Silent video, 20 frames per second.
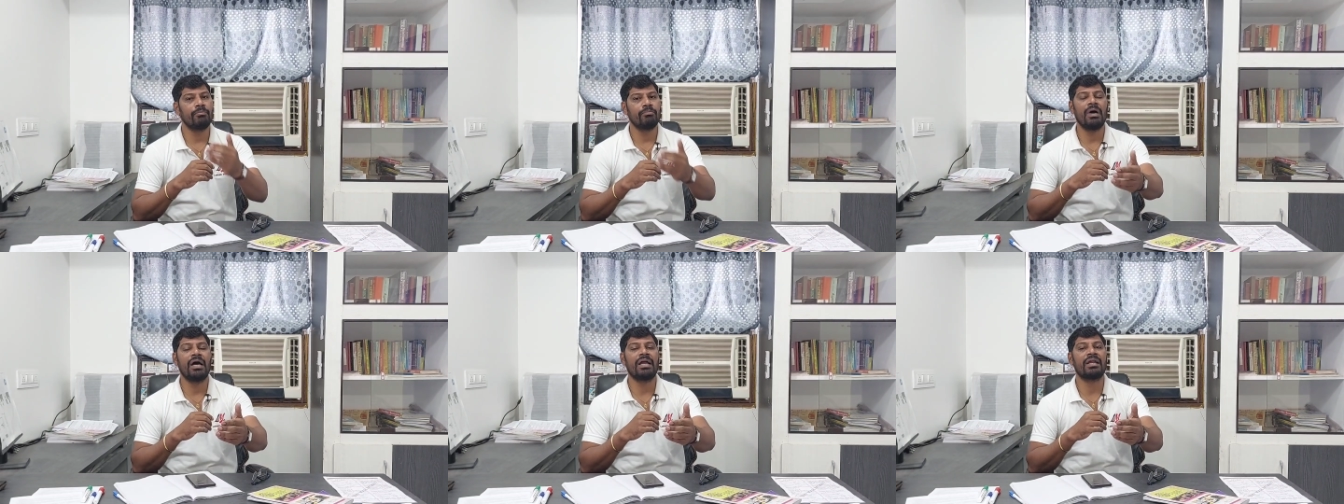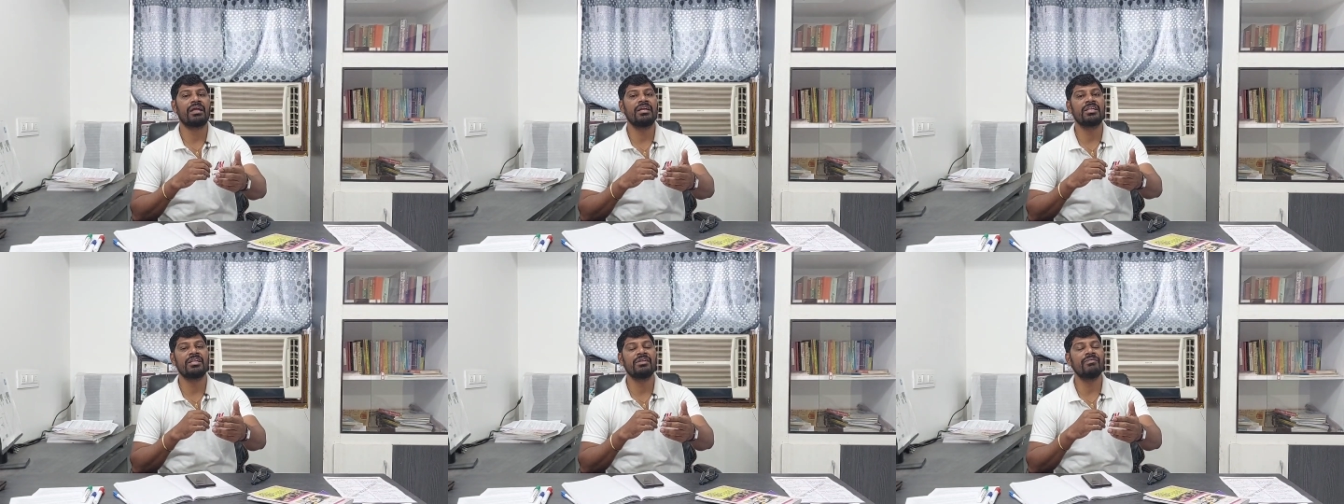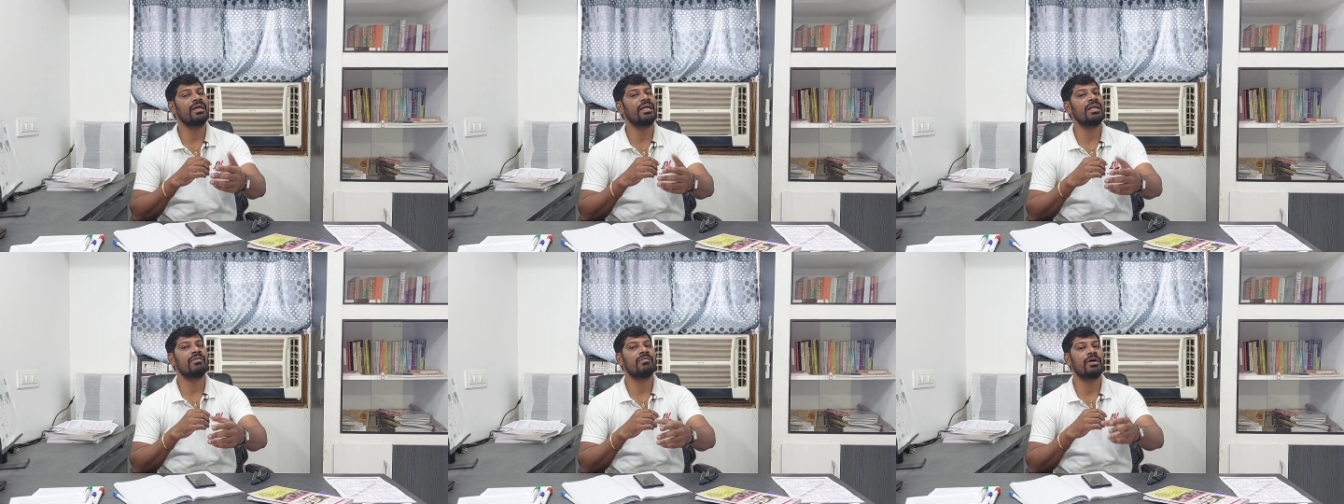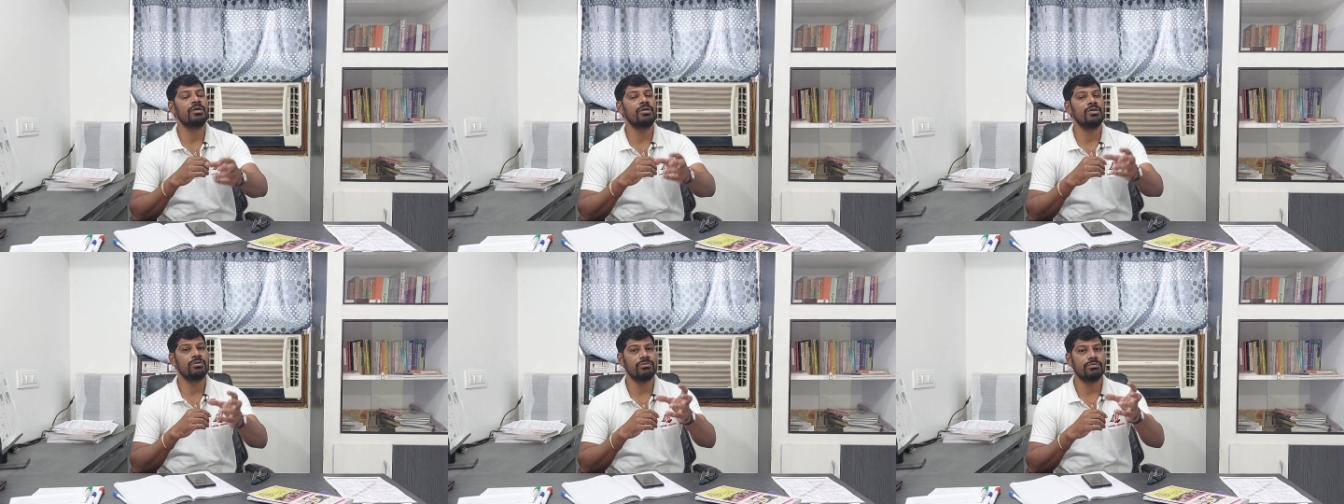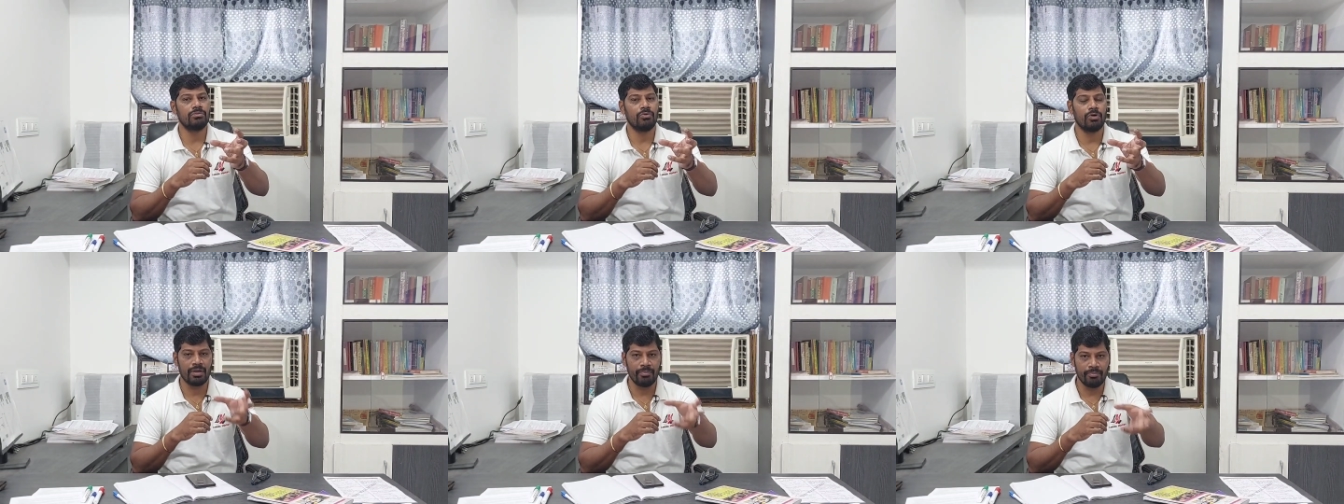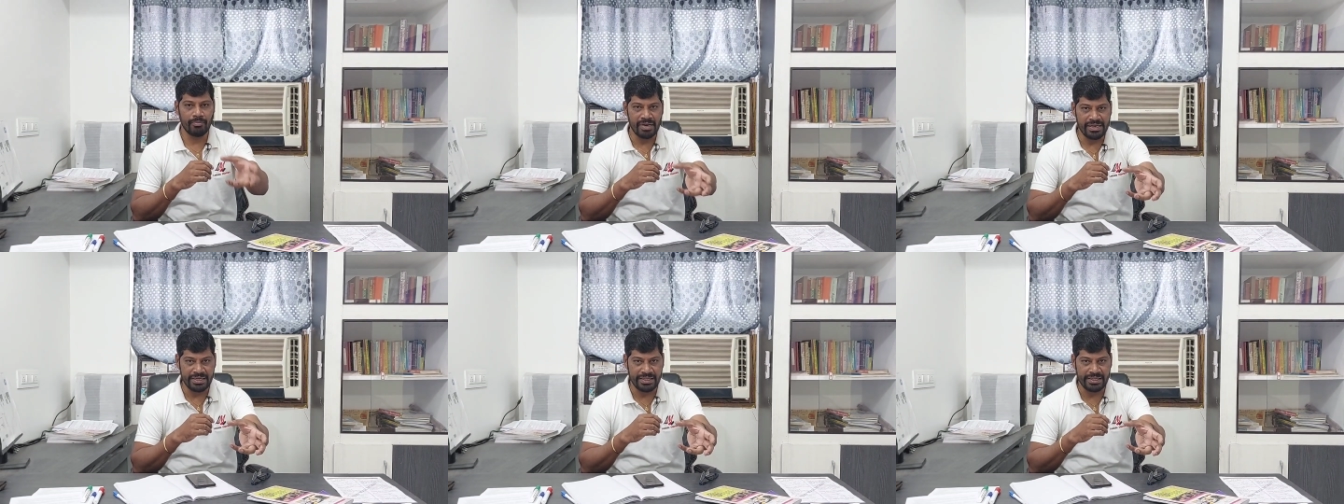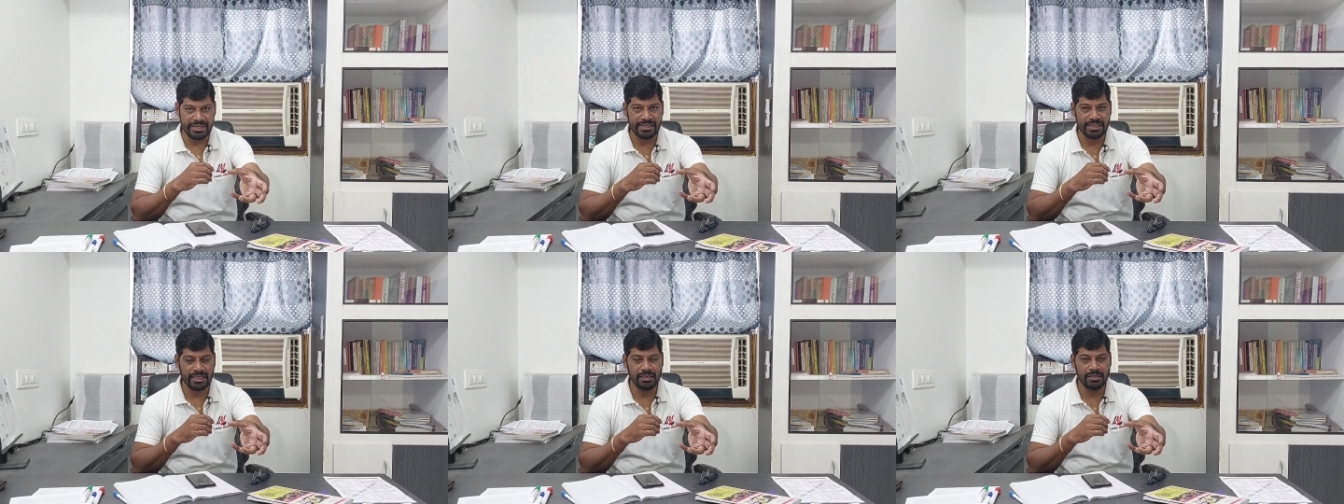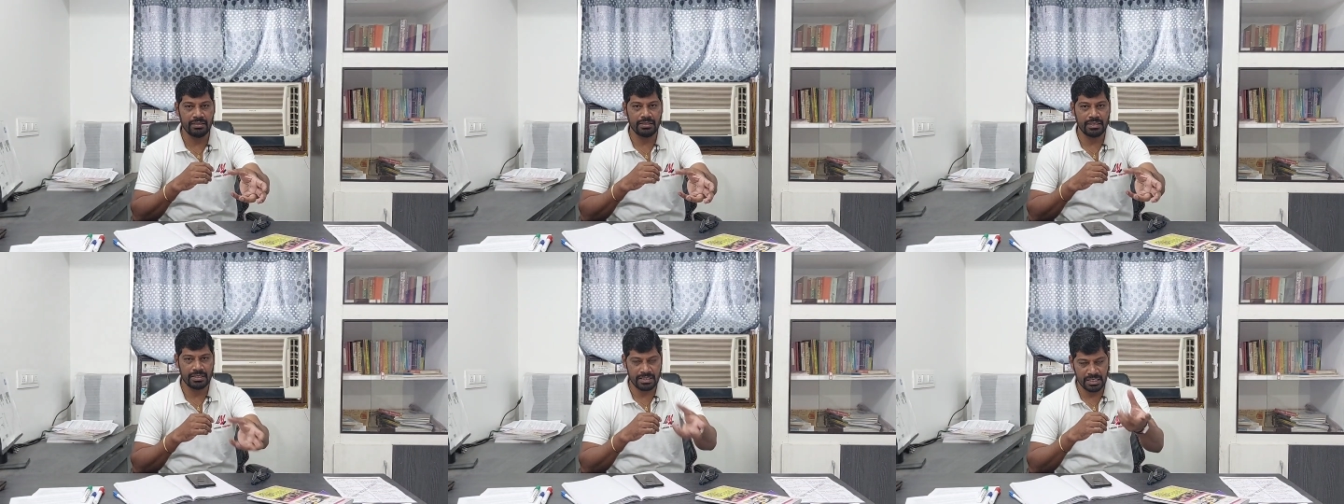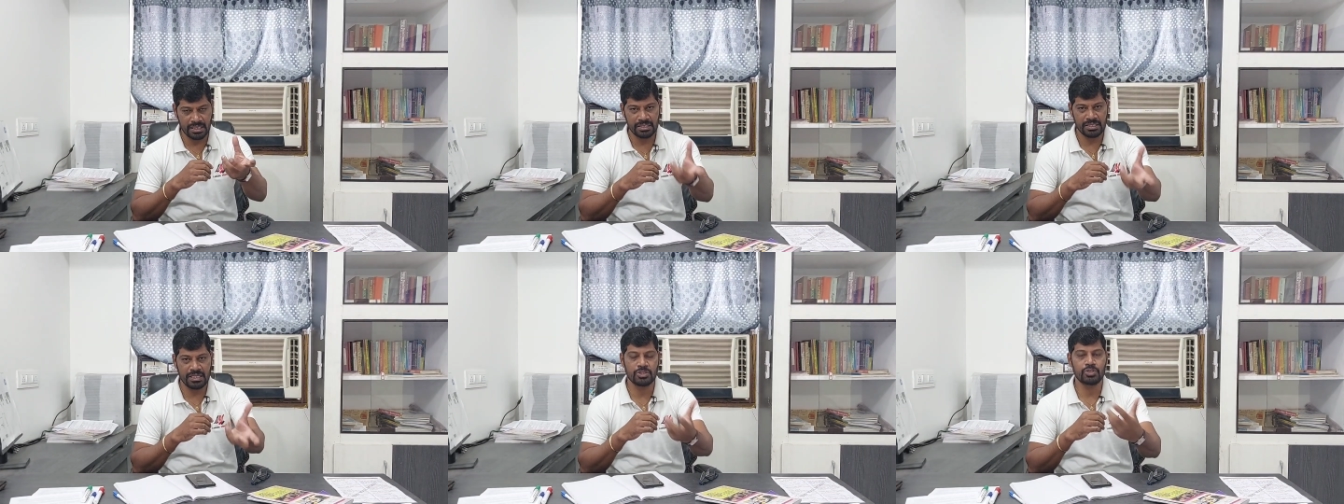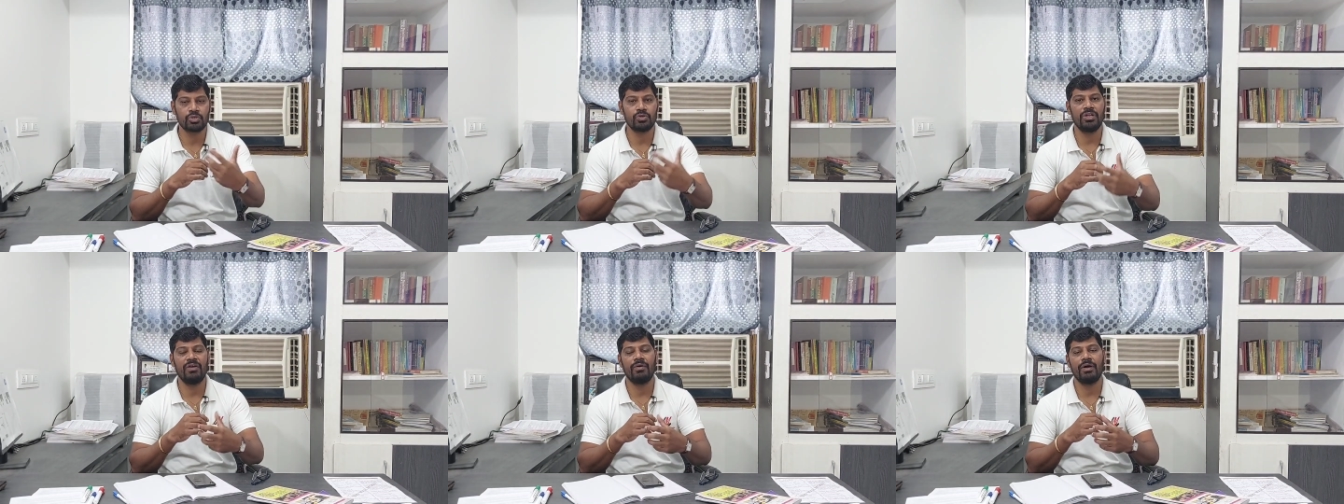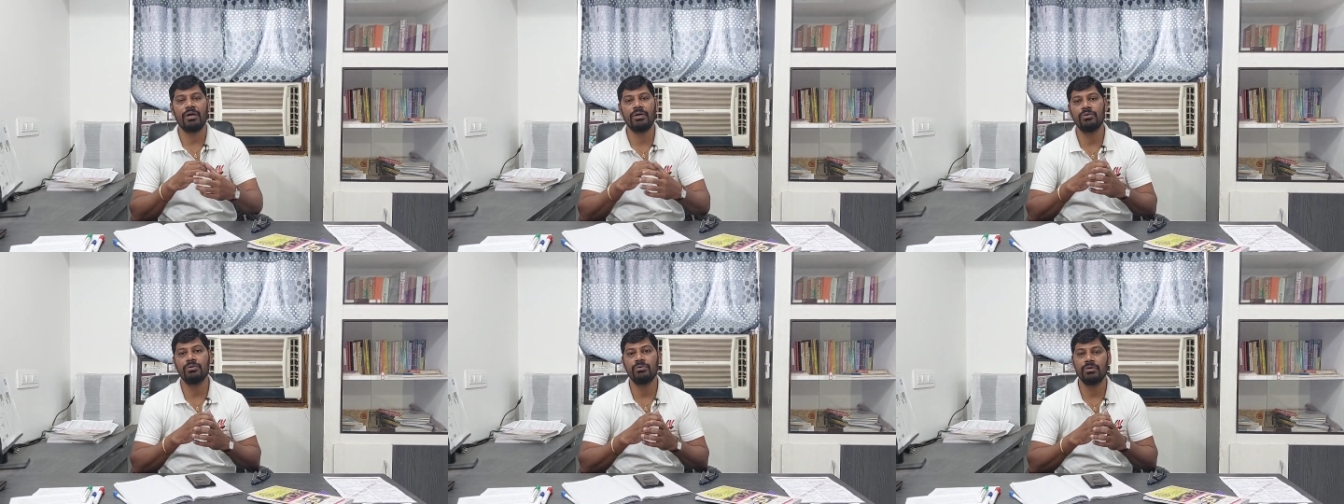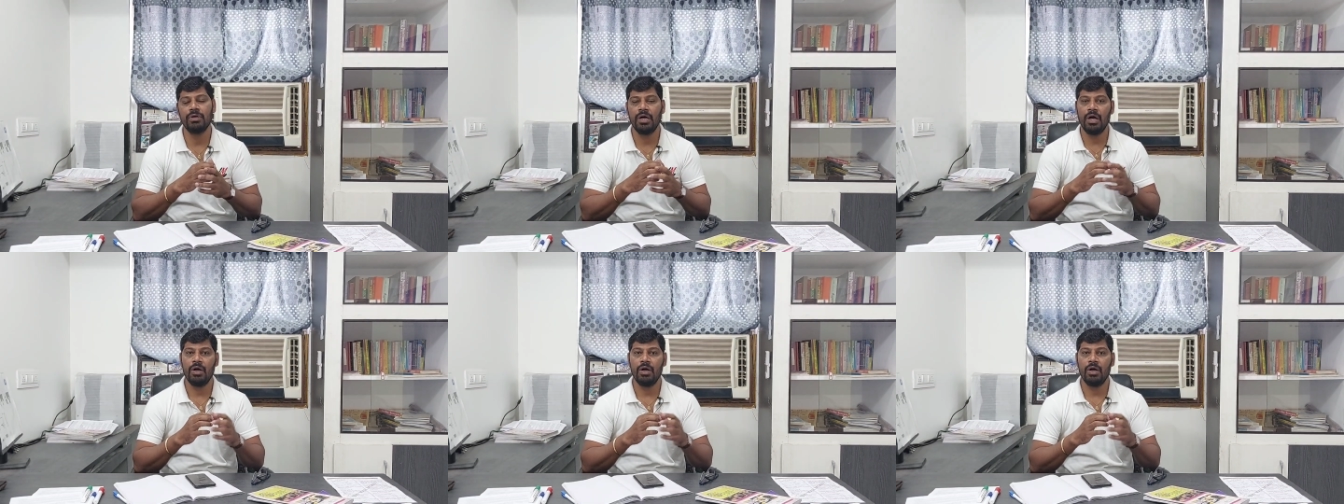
మార్కెట్కి వెళ్ళేవాళ్ళు ఒక మెటీరియల్ ఏదైనా తెచ్చుకునేవాళ్ళు